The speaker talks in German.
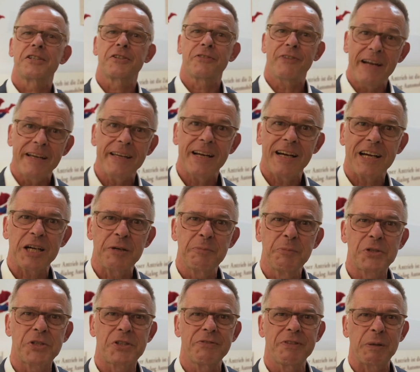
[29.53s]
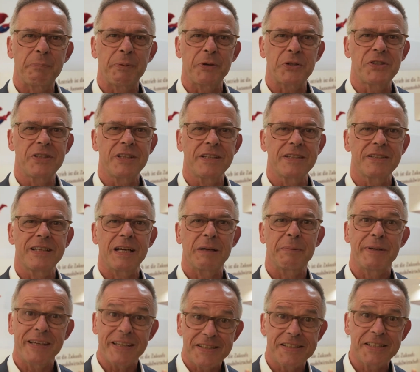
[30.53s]
Zwei Jahre mussten wir pausieren, aber
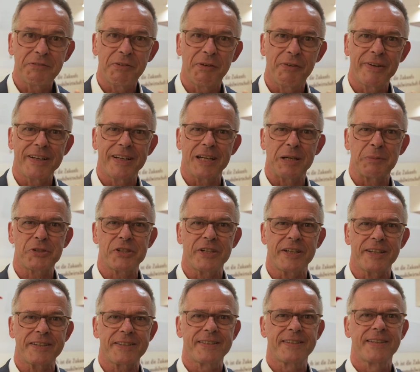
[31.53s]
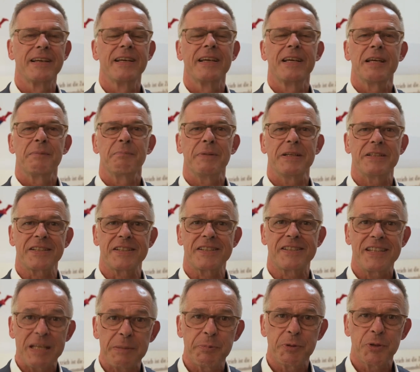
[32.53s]
jetzt sind wir wieder am Start mit der
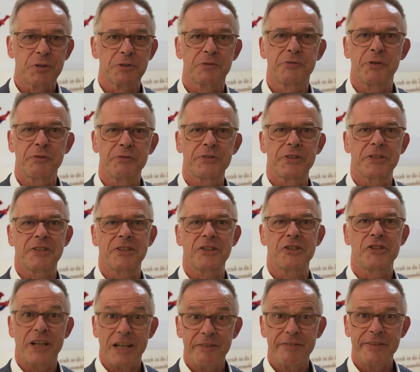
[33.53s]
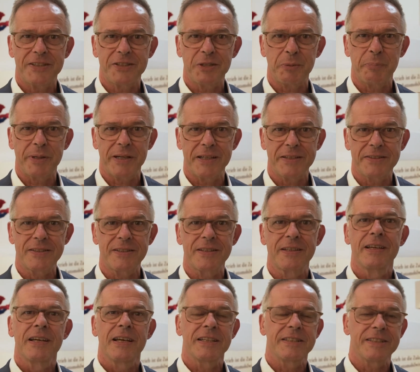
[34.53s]
57. Stahlwächterparty
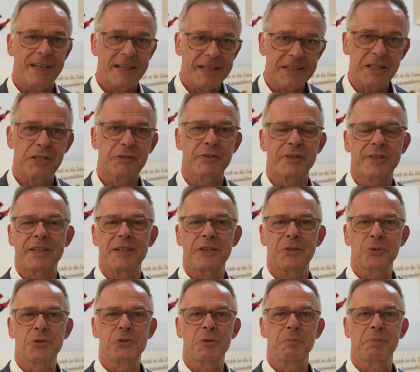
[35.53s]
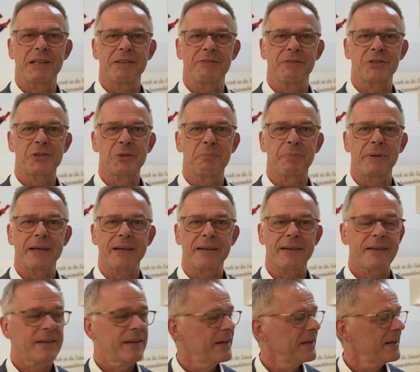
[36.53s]
in der Landesvertretung zu Baden-Württemberg.
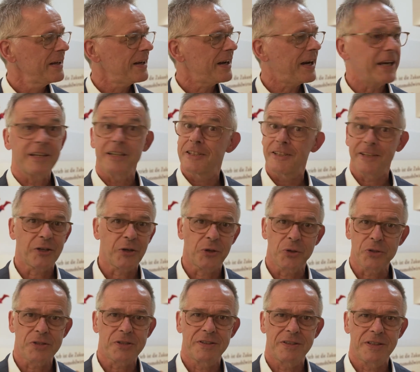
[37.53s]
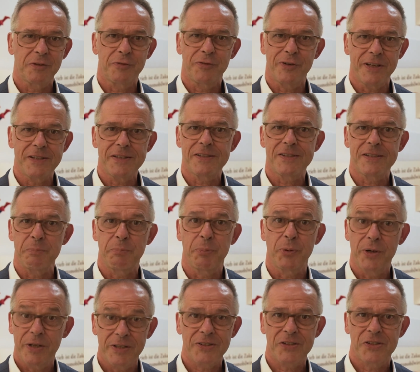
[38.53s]
Einer der großen Events im
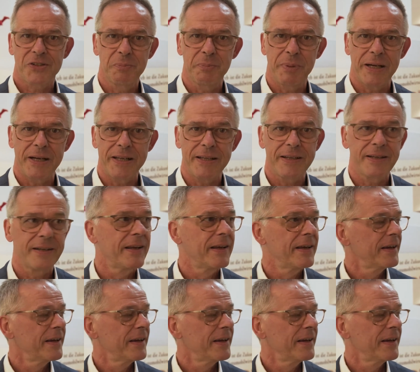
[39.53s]
politischen Berlin